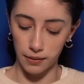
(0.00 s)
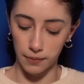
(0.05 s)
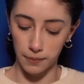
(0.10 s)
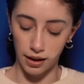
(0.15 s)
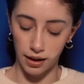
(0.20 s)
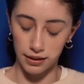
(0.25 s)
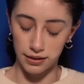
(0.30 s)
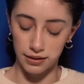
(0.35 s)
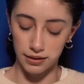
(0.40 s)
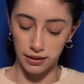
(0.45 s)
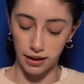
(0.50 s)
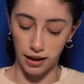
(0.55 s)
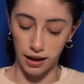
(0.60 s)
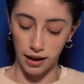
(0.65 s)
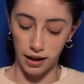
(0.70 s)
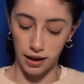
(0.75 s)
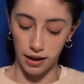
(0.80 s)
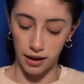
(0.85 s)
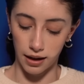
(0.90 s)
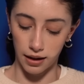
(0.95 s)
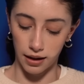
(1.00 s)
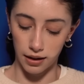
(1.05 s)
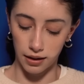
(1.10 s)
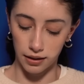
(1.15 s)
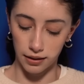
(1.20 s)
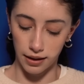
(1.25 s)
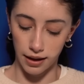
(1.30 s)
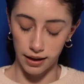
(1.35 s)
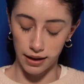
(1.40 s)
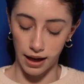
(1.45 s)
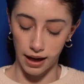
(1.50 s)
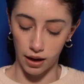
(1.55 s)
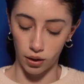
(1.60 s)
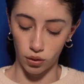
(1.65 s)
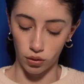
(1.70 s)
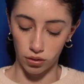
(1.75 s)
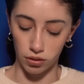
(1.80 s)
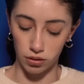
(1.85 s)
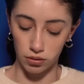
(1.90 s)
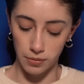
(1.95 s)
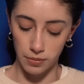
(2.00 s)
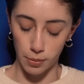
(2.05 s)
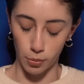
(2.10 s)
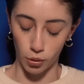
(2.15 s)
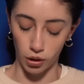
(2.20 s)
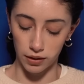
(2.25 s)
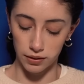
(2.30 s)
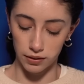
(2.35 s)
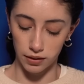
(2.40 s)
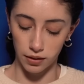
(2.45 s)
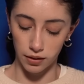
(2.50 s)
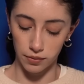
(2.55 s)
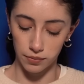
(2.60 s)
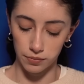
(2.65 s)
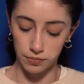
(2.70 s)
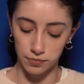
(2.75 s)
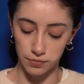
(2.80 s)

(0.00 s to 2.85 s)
hasta que ya no me molesten.